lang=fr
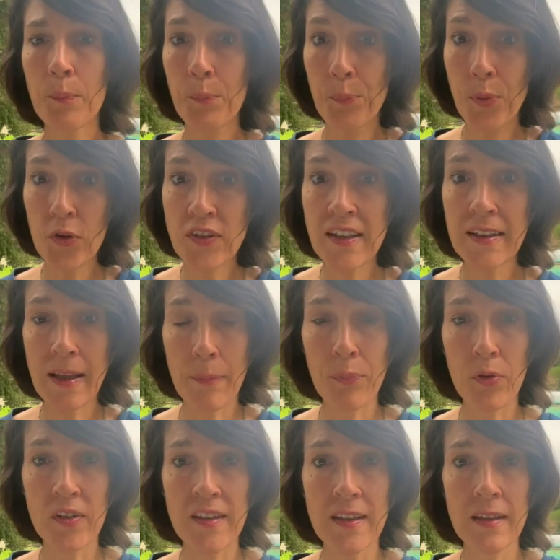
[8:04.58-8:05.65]
petit à
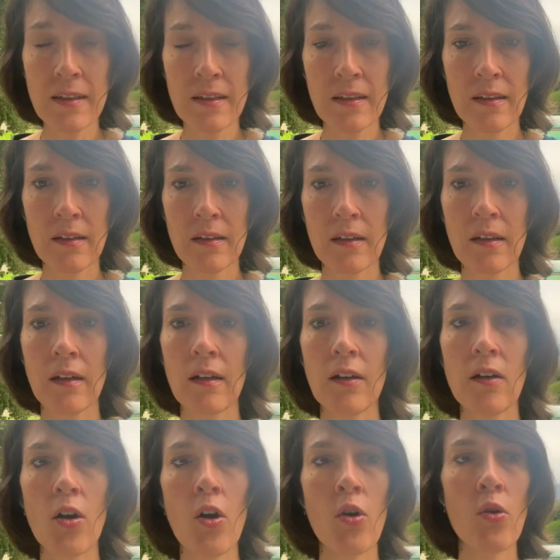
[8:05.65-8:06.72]
petit,
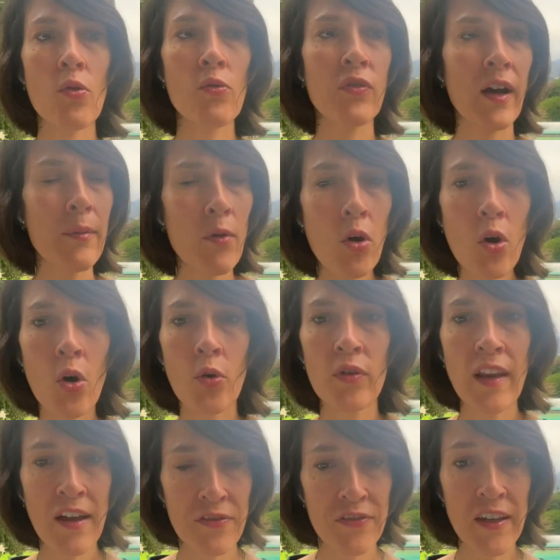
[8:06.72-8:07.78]
en vraiment en
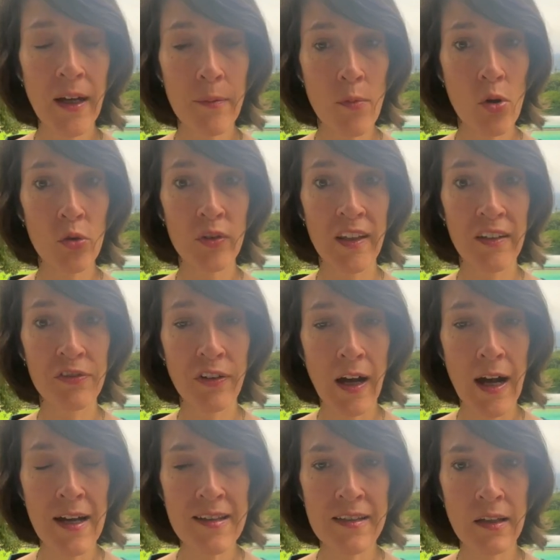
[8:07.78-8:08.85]
affirmant des
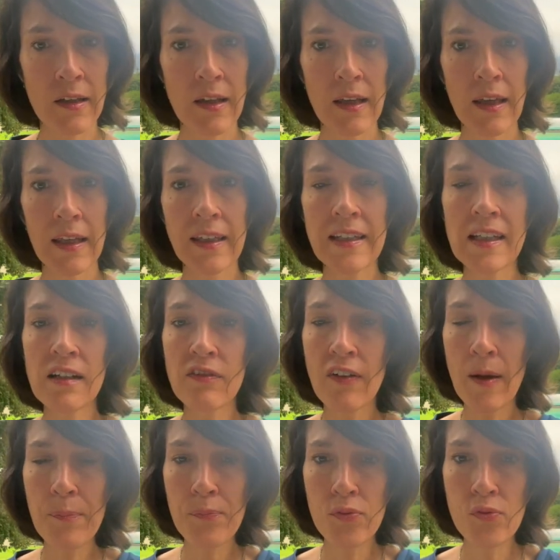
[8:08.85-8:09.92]
phrases qu'il
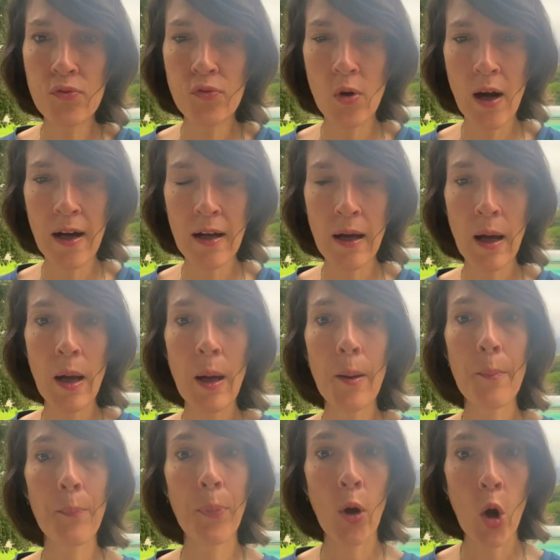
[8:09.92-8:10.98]
va pouvoir
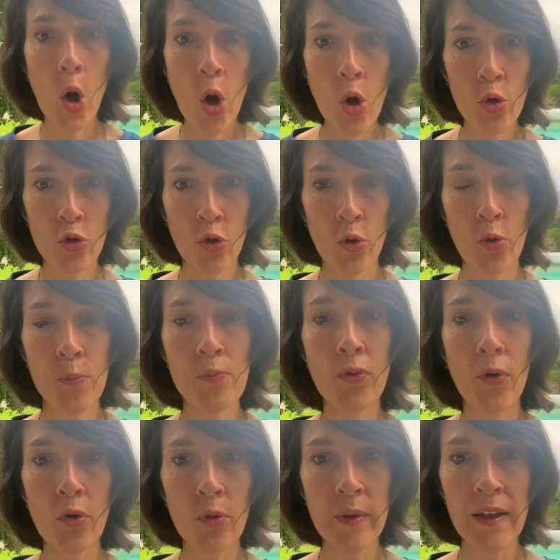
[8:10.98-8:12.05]
prendre
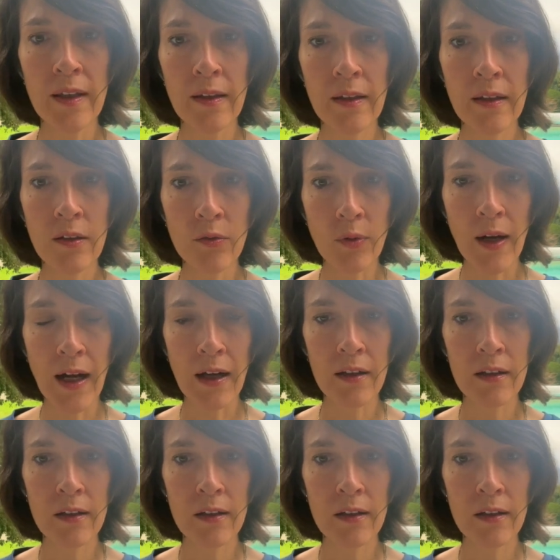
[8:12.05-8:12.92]
pour lui. Voilà.